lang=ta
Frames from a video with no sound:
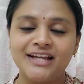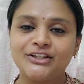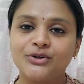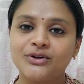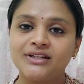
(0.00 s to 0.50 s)
அந்த
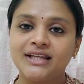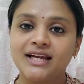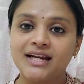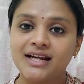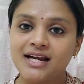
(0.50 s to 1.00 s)
குழந்தைய
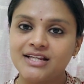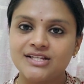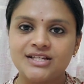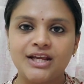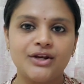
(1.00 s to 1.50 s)

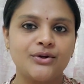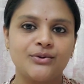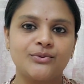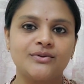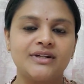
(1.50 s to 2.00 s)
கண்காணிச்சுட்டே இருக்கணும்